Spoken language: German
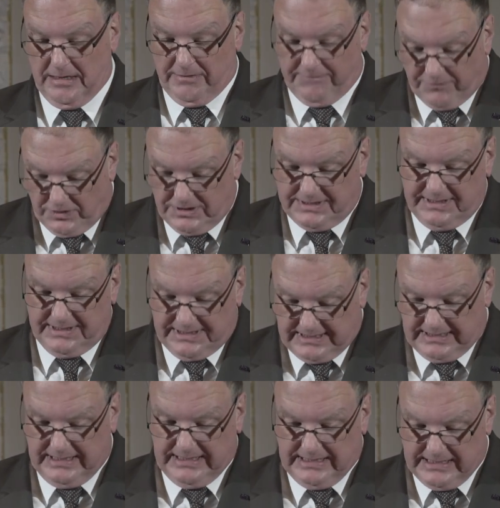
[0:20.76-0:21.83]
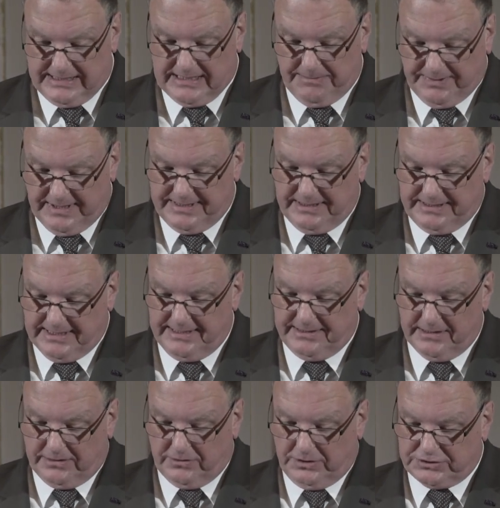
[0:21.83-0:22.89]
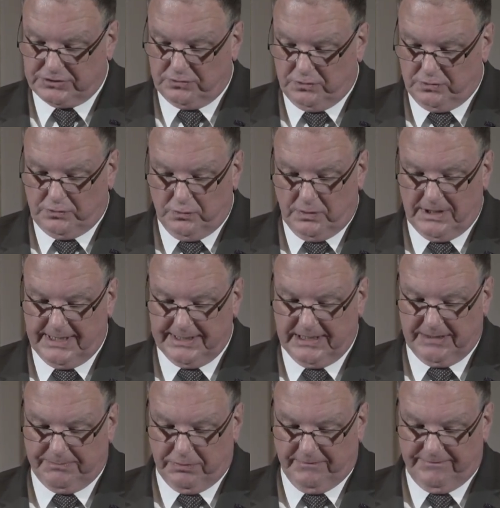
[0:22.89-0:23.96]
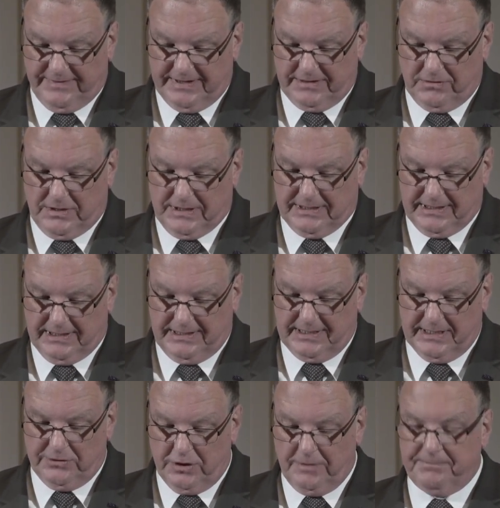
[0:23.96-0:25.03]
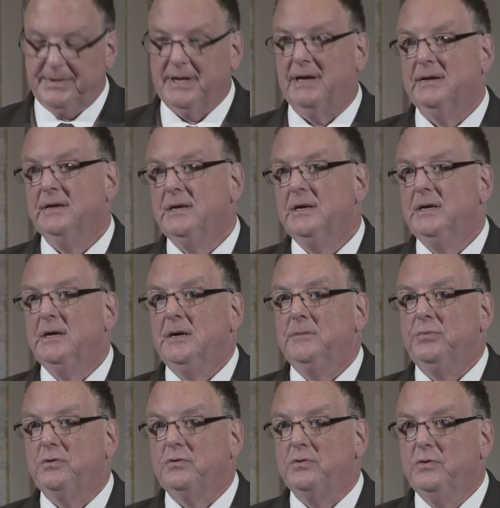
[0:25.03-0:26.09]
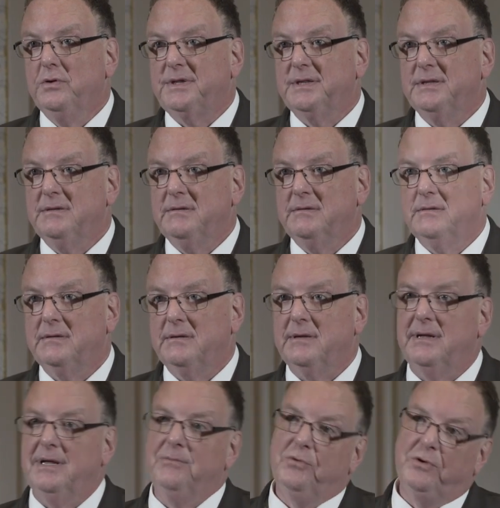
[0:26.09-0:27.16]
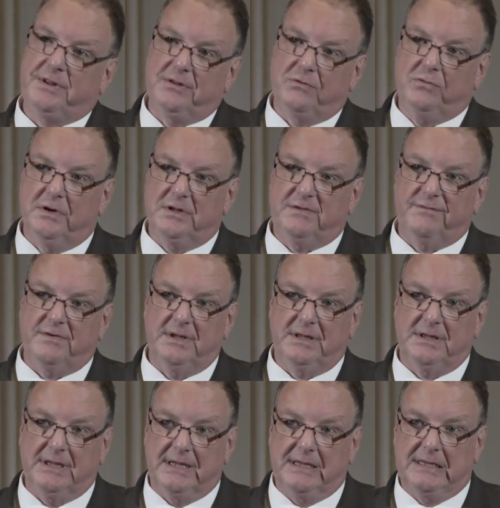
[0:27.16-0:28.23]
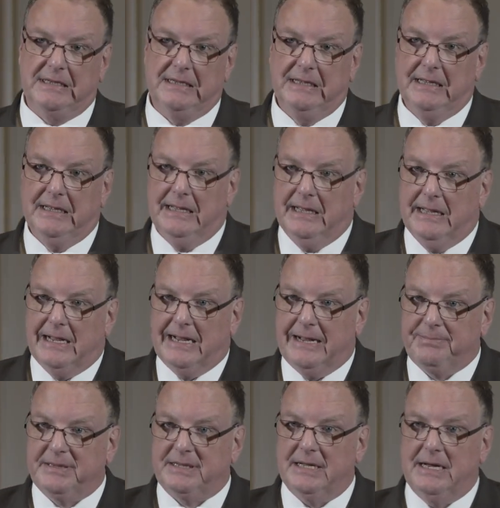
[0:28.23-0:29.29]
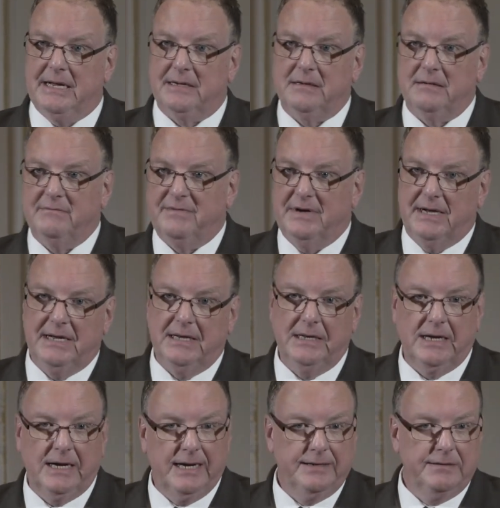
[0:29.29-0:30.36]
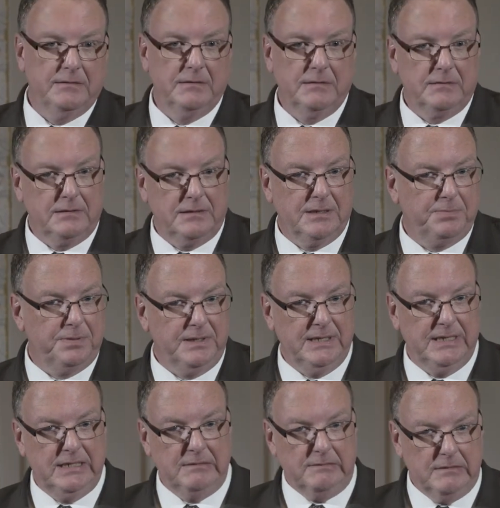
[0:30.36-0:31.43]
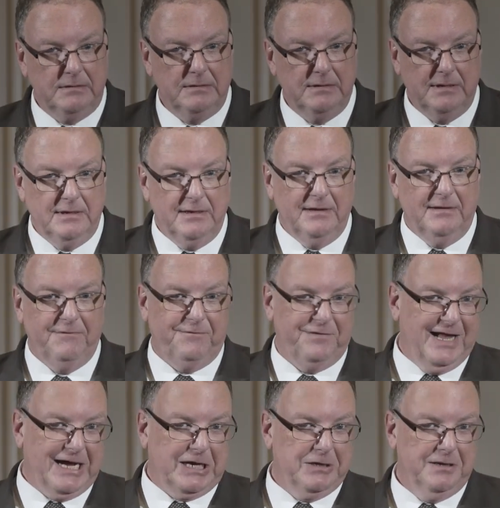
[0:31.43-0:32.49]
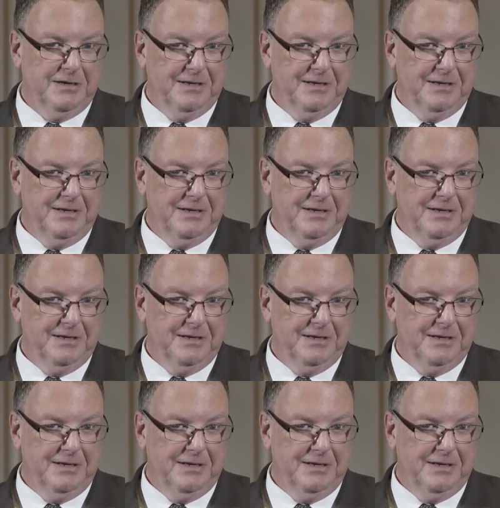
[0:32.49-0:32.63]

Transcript: wollte Sie hier der Präsident des Deutschen Kulturrates, Professor Christian Höppner, begrüßen. Er musste kurzfristig absagen, weil eine Krippe ihn flach